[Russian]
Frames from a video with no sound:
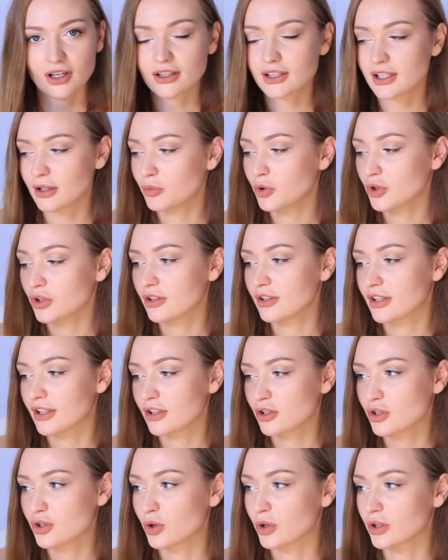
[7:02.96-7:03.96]
Как работает
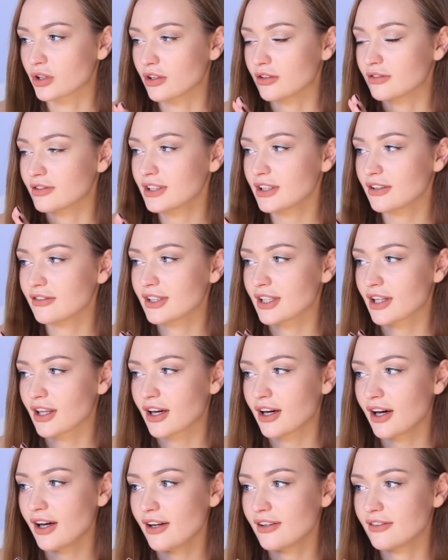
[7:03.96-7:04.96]
эта щетка? Вы
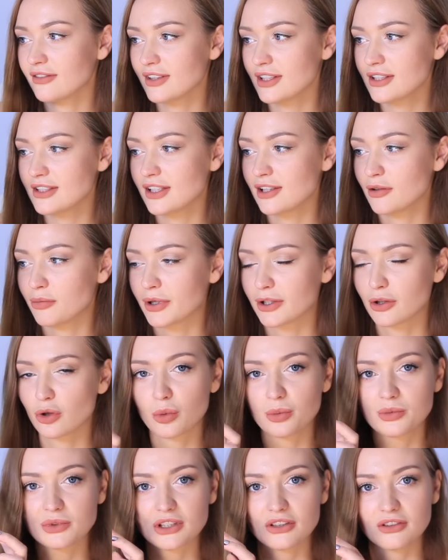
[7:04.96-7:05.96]
наверняка видели
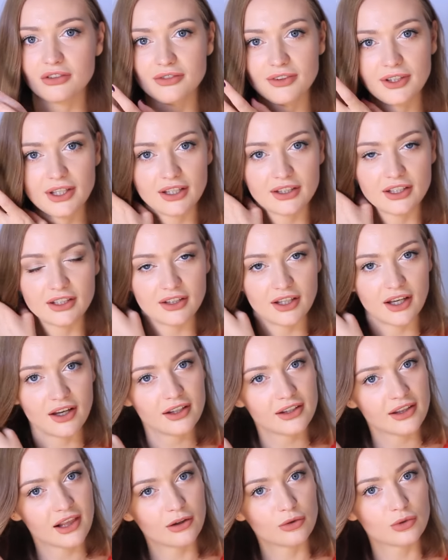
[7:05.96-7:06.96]
подобные фены
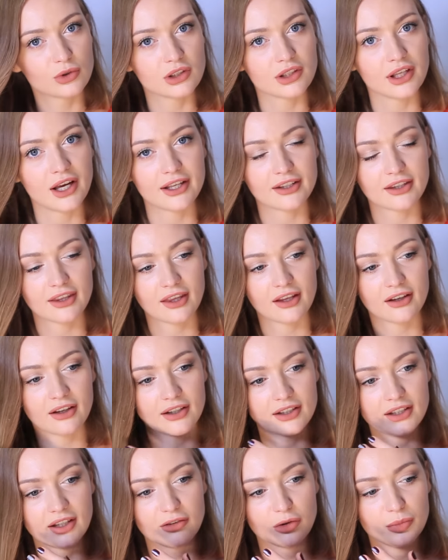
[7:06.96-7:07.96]
да, для укладки,
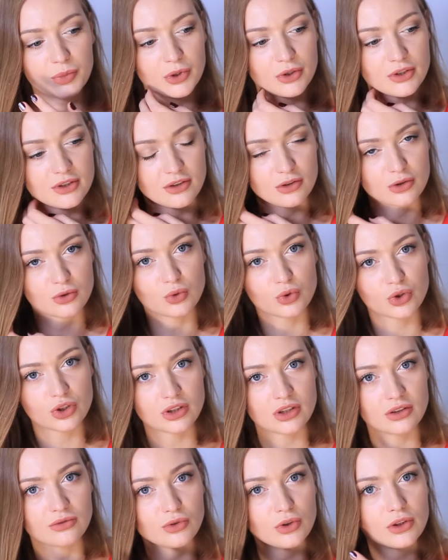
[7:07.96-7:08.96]
когда вы просто
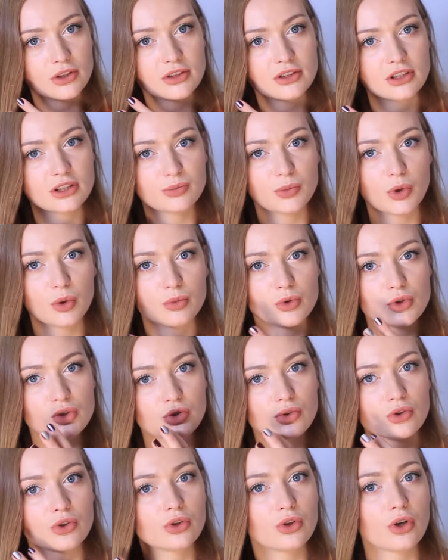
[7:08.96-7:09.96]
сушите волосы с
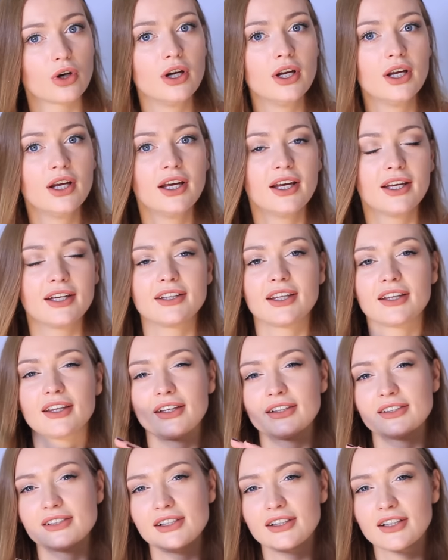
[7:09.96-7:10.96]
помощью нее. И
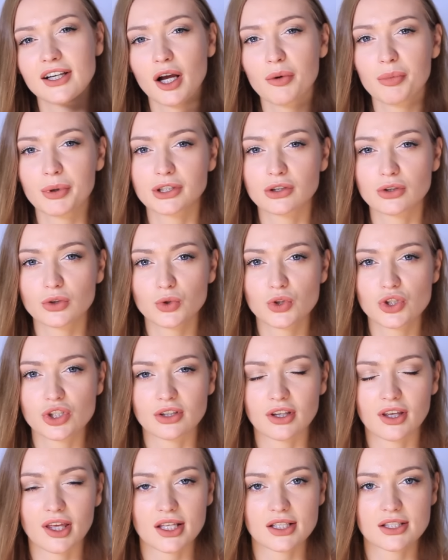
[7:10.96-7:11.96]
такие слегка
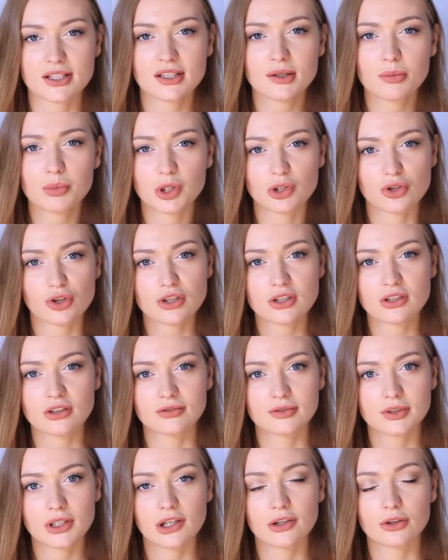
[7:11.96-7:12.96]
подкрученные концы,
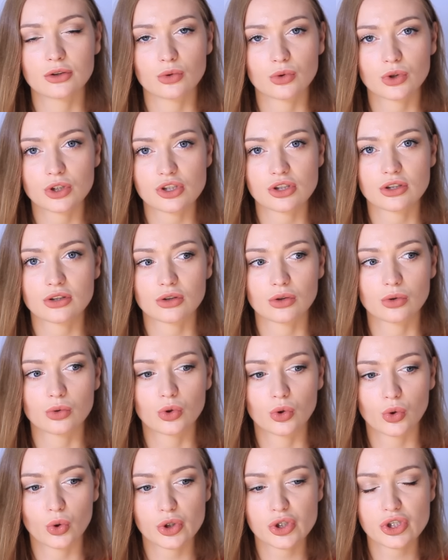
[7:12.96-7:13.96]
прическа выглядит очень
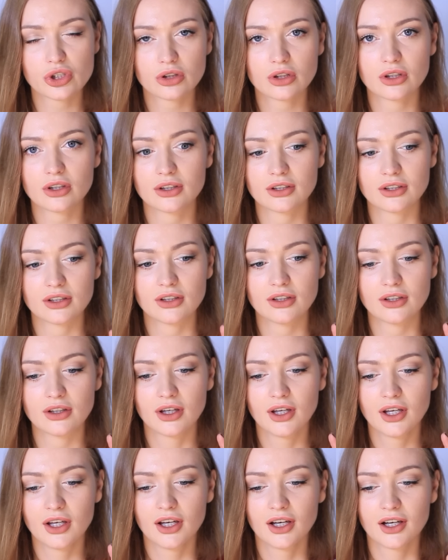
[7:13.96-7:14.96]
ухоженно
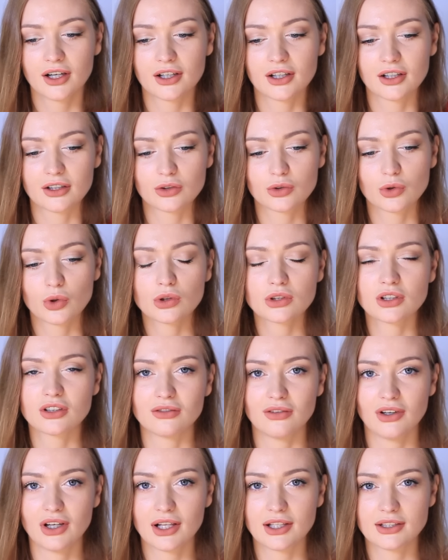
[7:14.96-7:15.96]
и э, долго
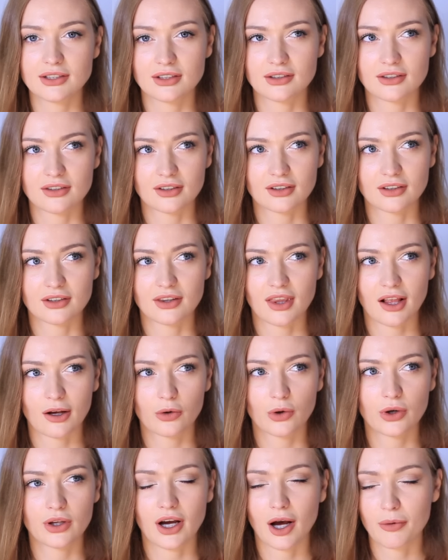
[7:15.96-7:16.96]
выглядит э,
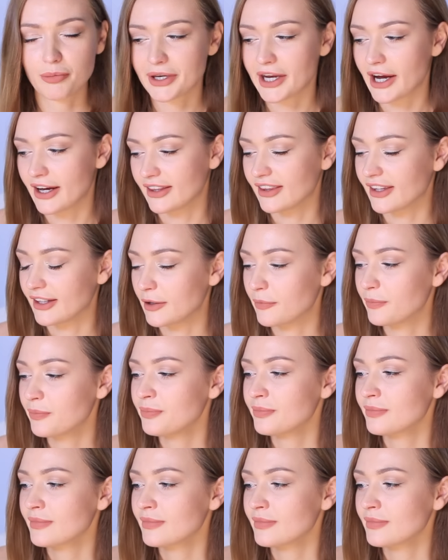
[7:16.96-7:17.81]
такой опрятной.